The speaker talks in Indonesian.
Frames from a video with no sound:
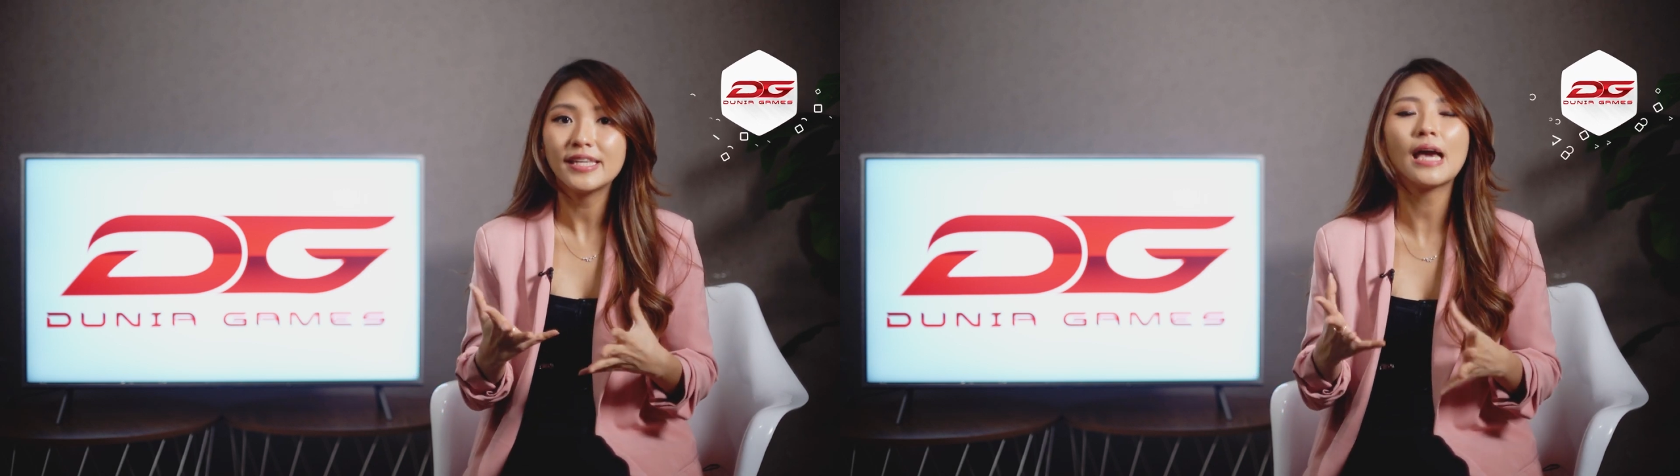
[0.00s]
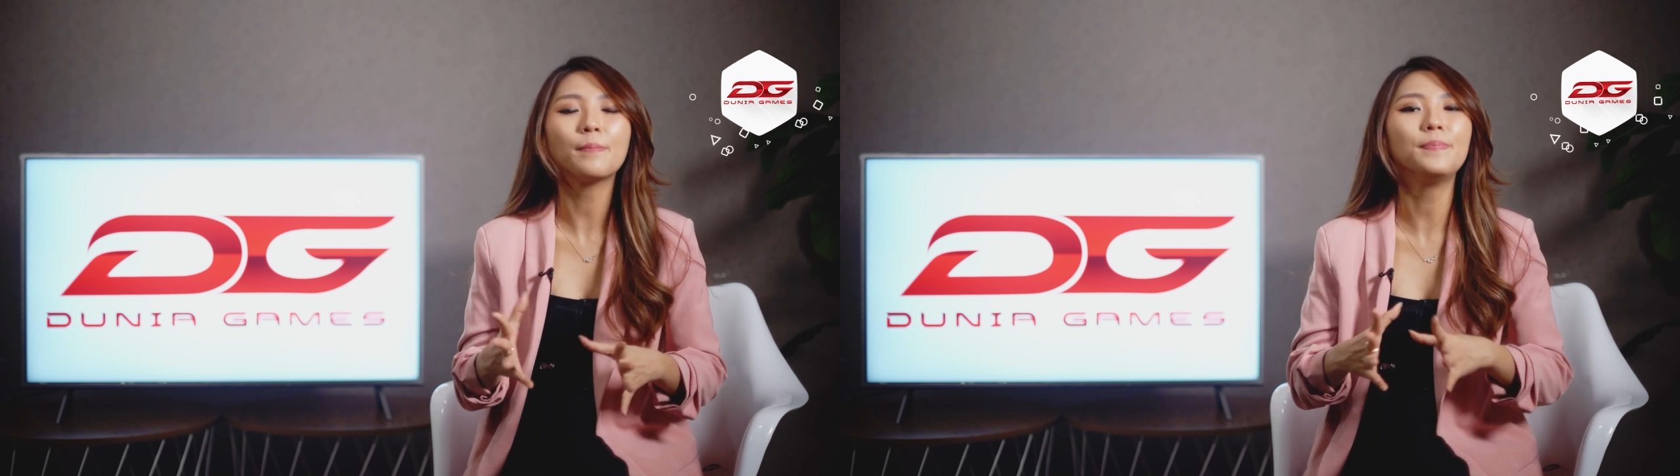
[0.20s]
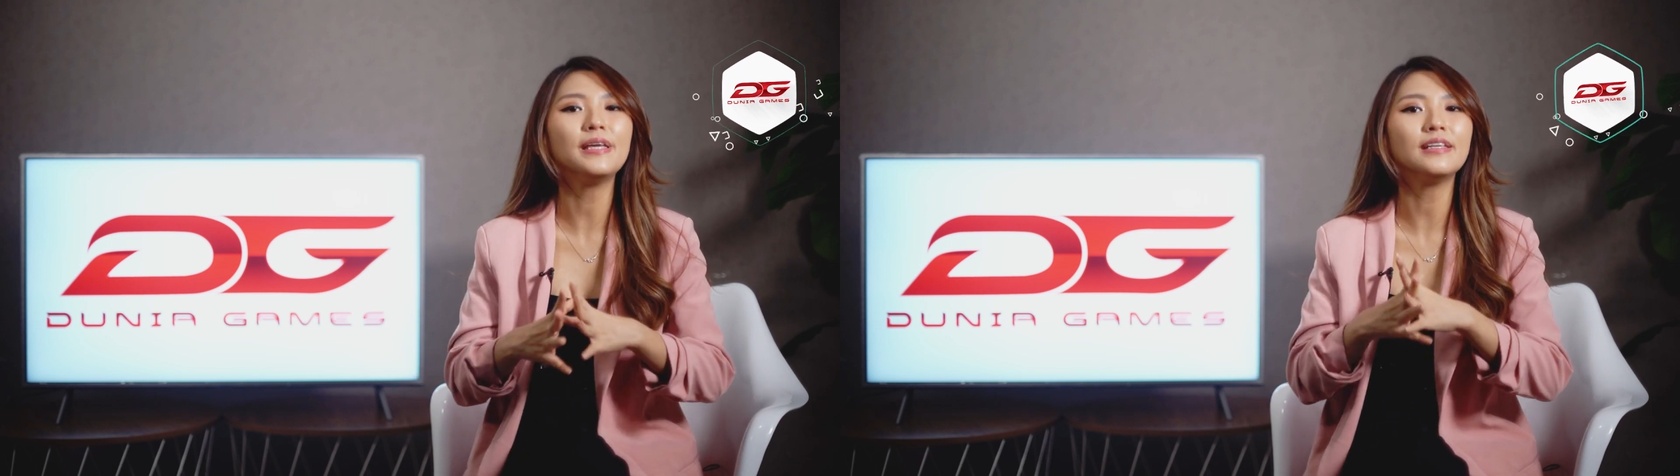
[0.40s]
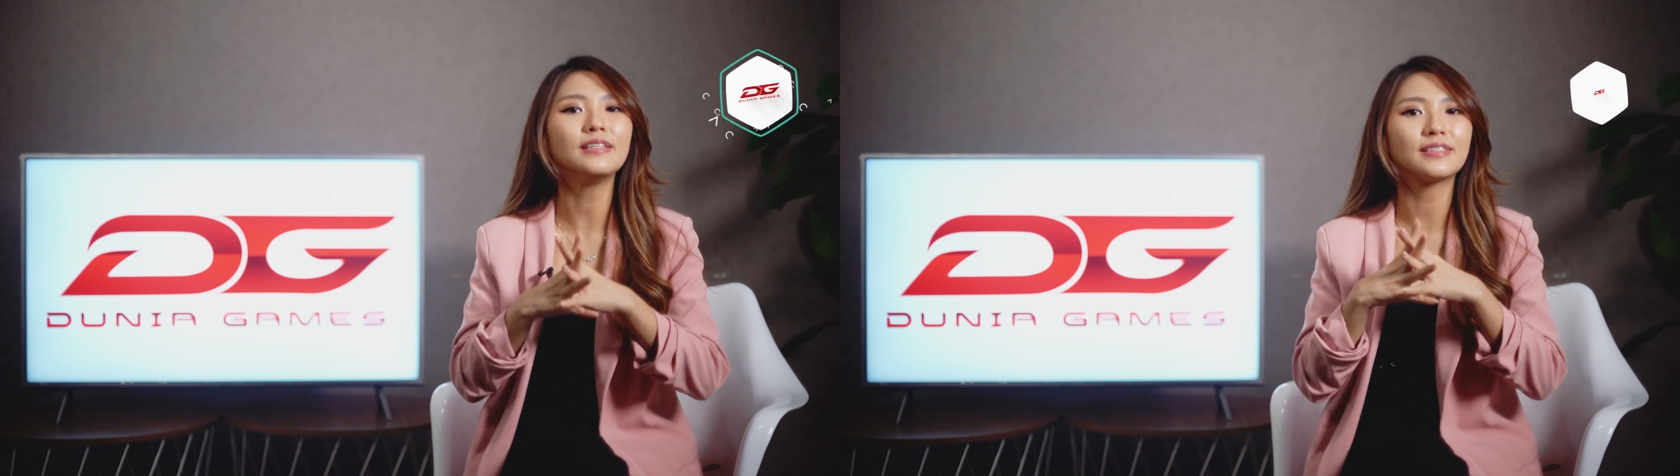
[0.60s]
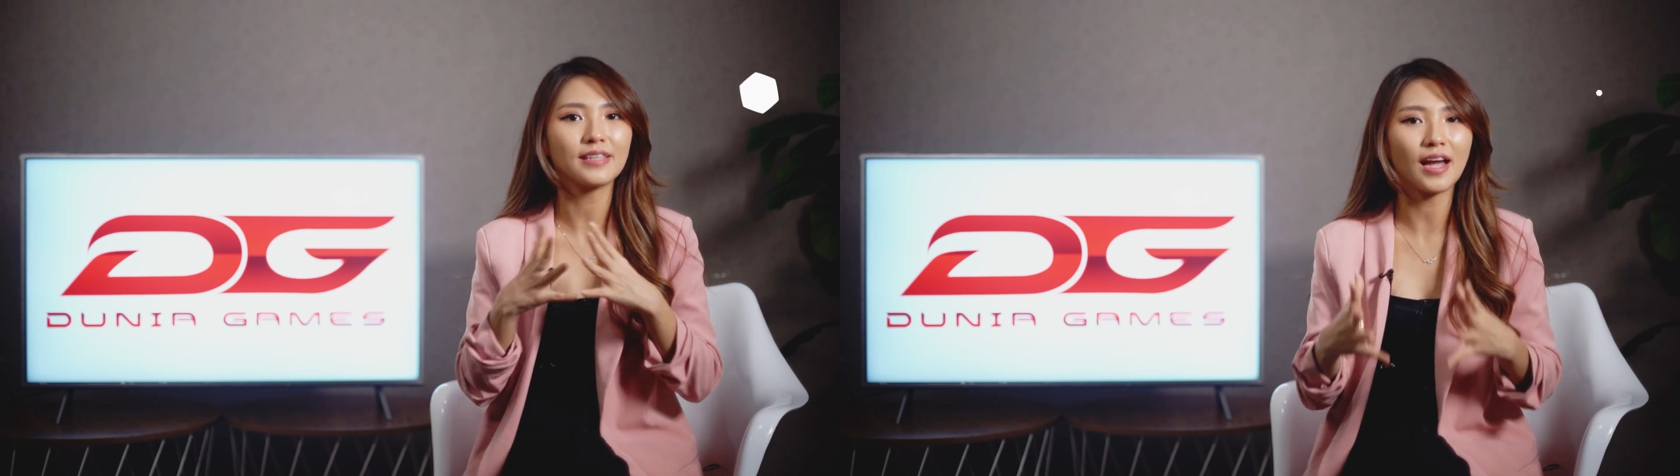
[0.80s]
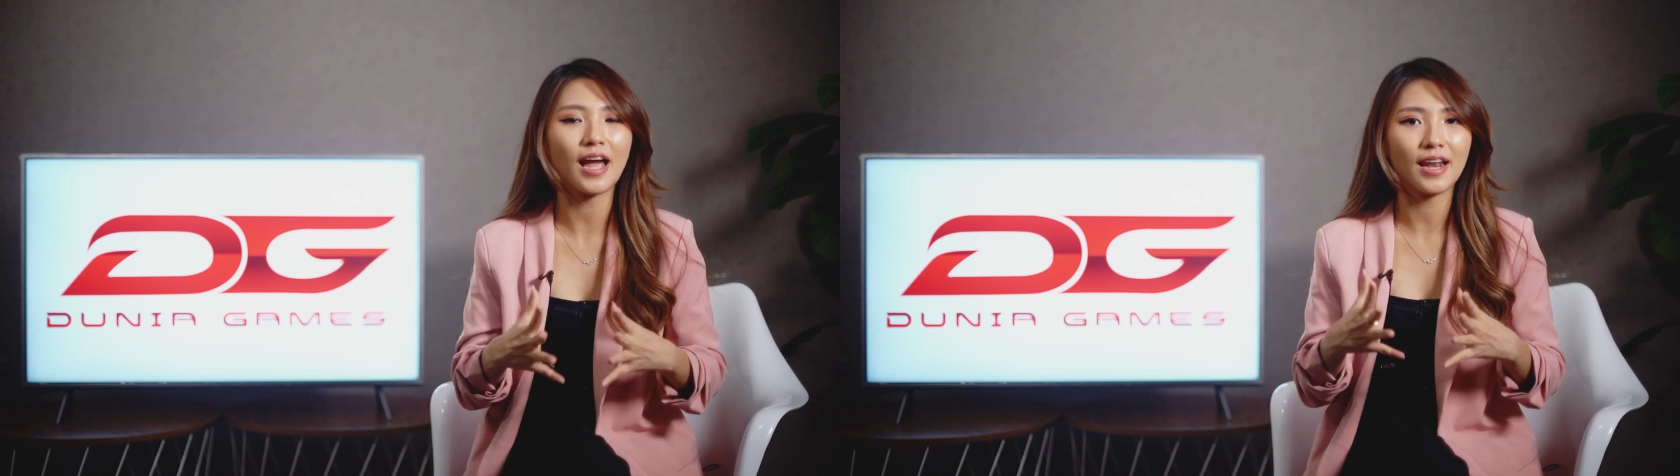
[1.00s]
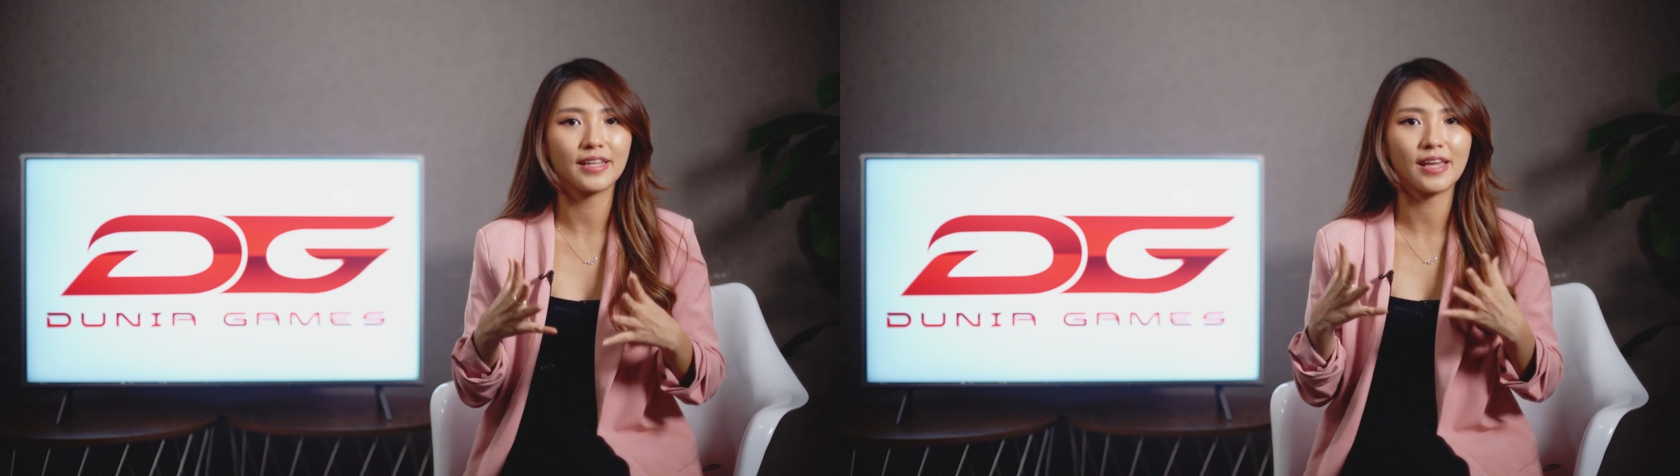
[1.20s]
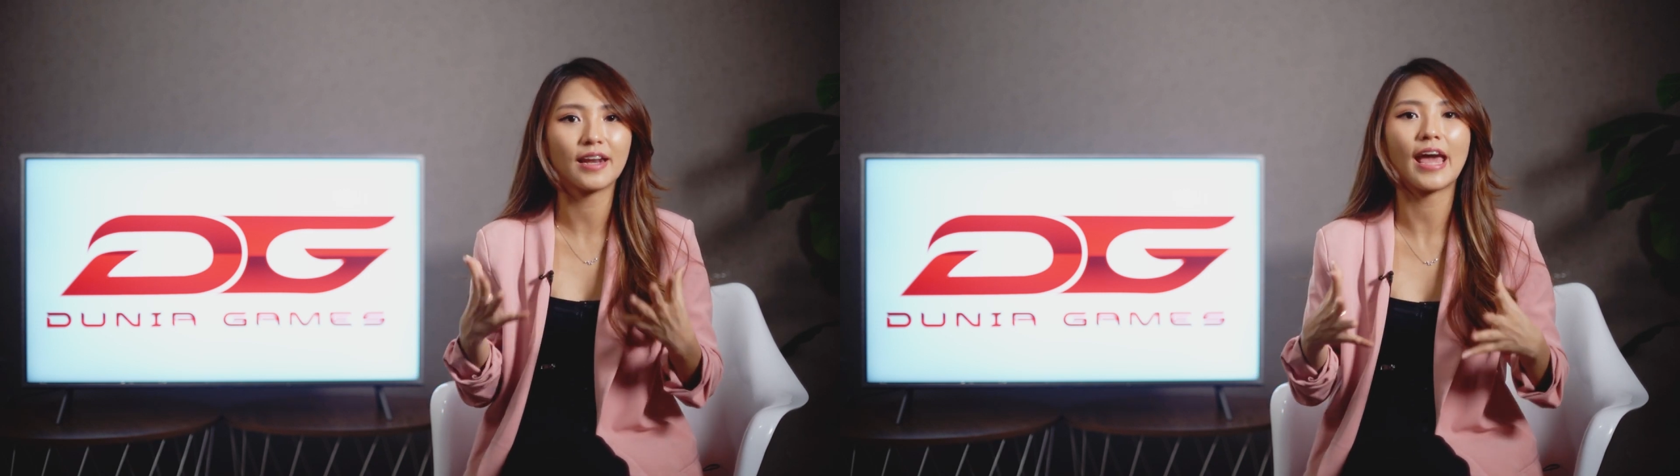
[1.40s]
yang bisa
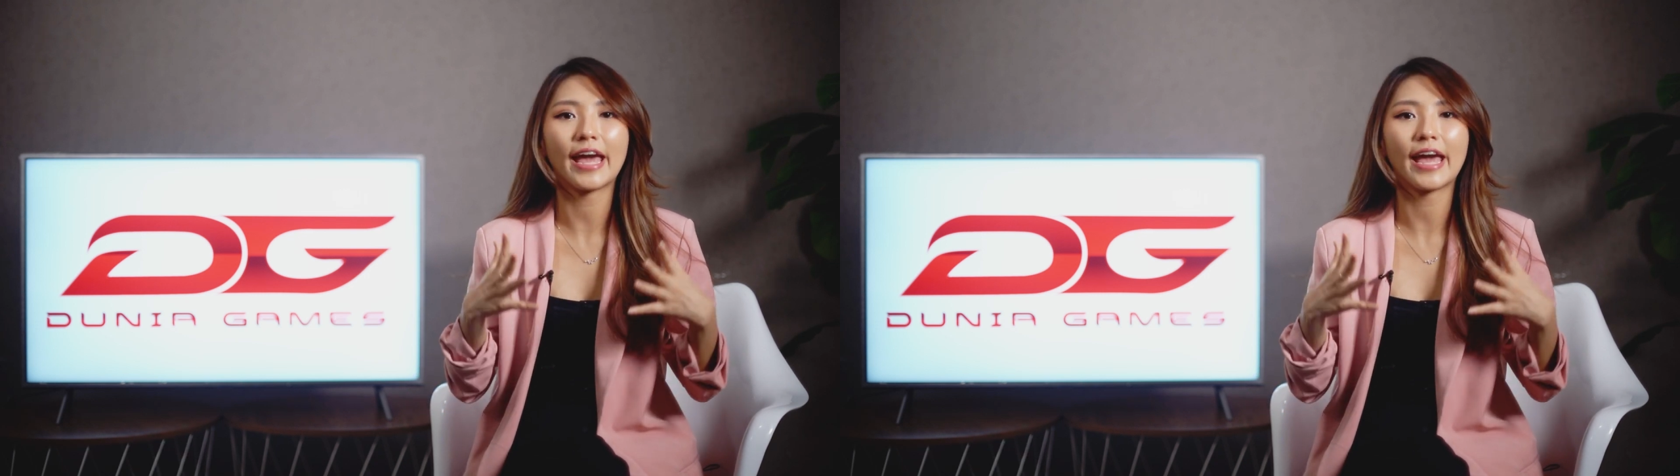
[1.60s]
kalian